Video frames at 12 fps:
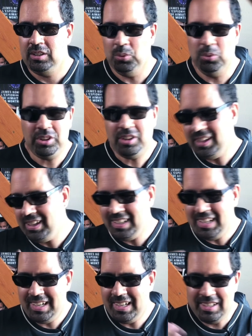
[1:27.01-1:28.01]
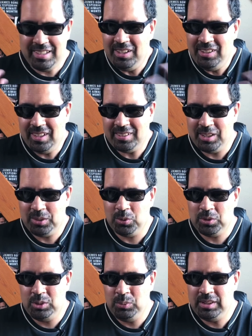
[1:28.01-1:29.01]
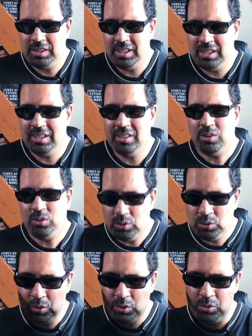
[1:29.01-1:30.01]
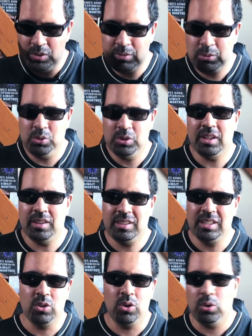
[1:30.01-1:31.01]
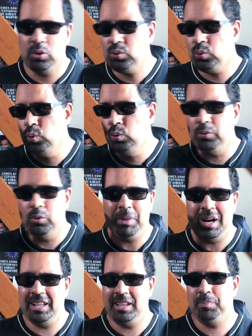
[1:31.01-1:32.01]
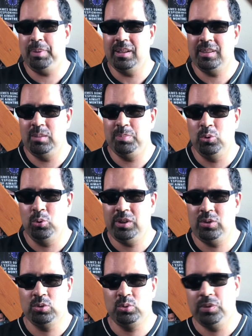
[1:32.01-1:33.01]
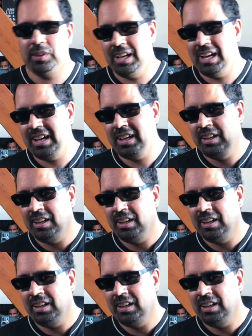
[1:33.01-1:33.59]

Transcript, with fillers: Donc euh, il y, a une certaine continuité, hein. surtout qu'au niveau du casting, on retrouve bah, les principaux, ils sont tous là.